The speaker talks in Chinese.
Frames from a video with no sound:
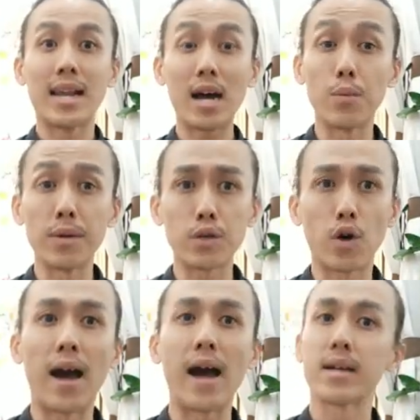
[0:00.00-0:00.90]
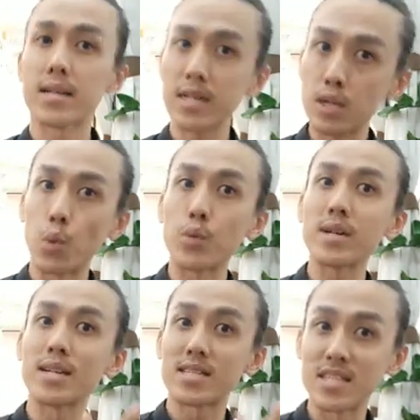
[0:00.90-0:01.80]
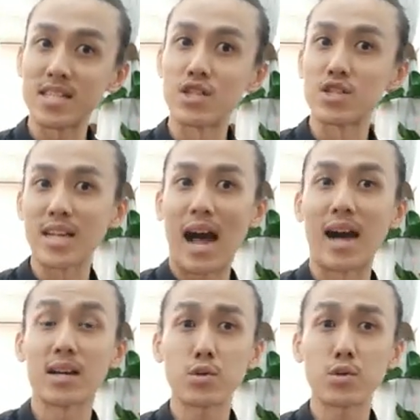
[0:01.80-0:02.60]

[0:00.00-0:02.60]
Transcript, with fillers: 让我们的头发更容易的生长，